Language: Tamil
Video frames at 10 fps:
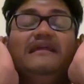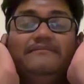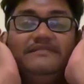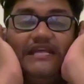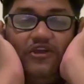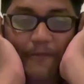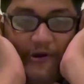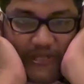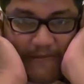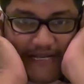எம்சிக்யூ
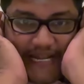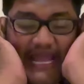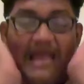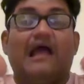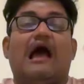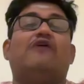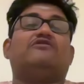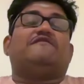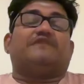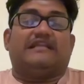பொறுத்த மட்டும்
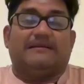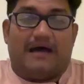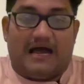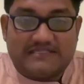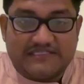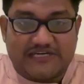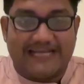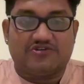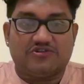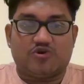அவுட் ஆஃப் தேர்ட்டி மார்க்ஸ்
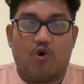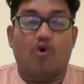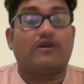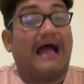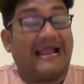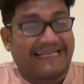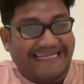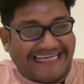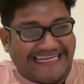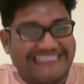ட்ரை டு ஸ்கோர்
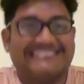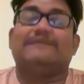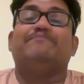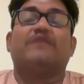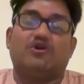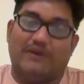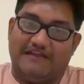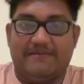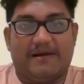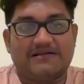அட்லீஸ்ட்
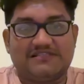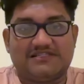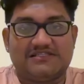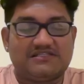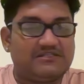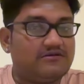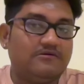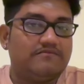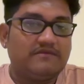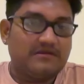டுவெண்ட்டி ஃபைவ் மார்க்ஸ்
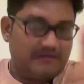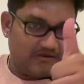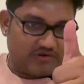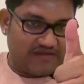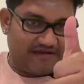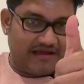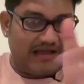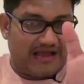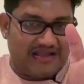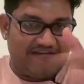ஓகேவா
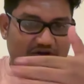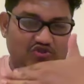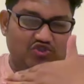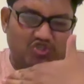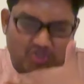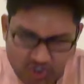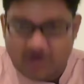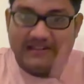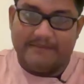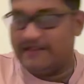அங்கவே
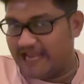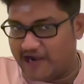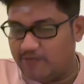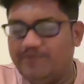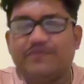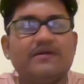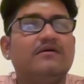கொஞ்சம் நிம்மதி ஆயிடும்